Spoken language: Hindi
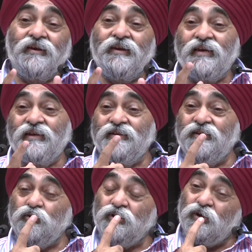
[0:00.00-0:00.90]
लेकिन ये
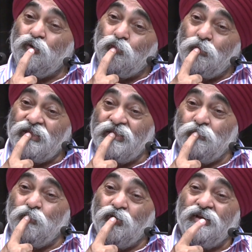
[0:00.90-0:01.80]
जो तेरे को मंदे
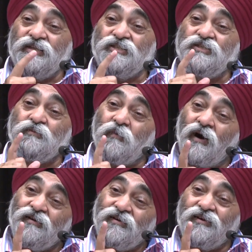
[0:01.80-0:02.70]
बोल की
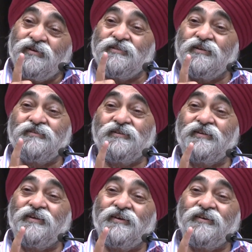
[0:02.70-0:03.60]
ज़बान का नशा चढ़
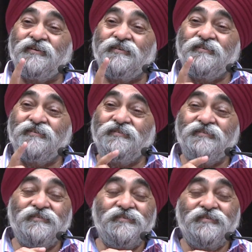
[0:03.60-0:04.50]
गया ना
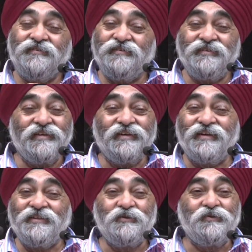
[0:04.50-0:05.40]
ये
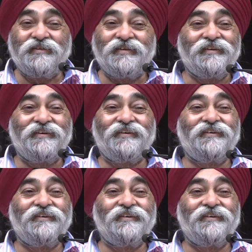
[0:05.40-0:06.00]
नहीं छूटेगा